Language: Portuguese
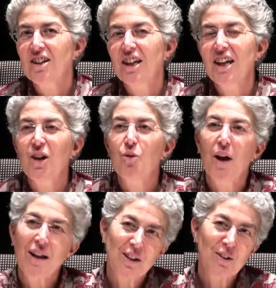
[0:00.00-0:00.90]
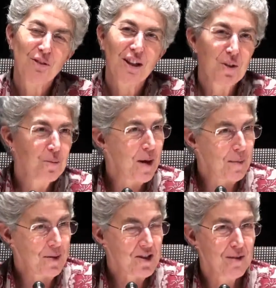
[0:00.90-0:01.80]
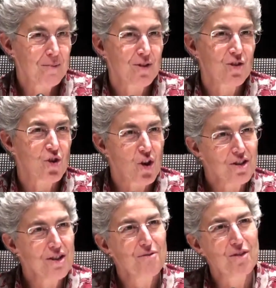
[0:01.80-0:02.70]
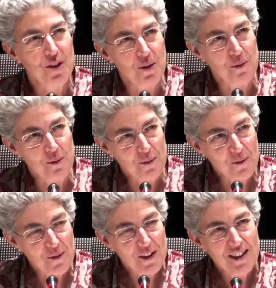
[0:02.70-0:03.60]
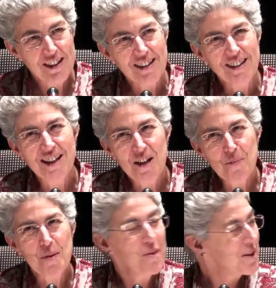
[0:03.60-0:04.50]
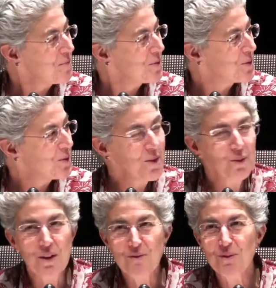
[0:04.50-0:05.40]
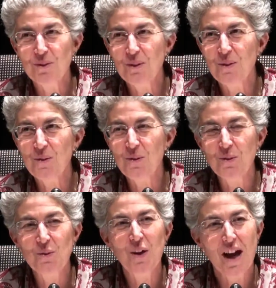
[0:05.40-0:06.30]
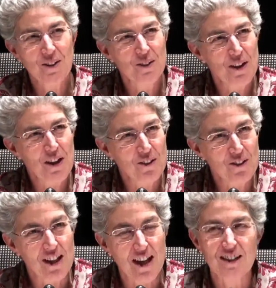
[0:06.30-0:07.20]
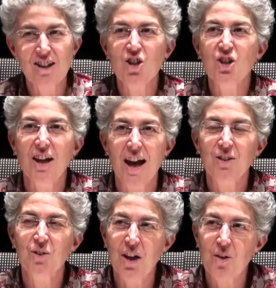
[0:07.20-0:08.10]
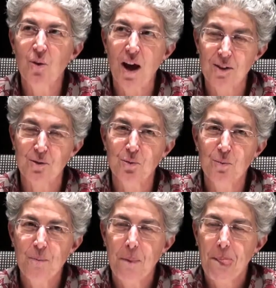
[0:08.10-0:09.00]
que é O Gato que Fala do Papa, chama-se Joseph e Eu. E é na primeira pessoa o livro do gato a contar. E este gato é o gato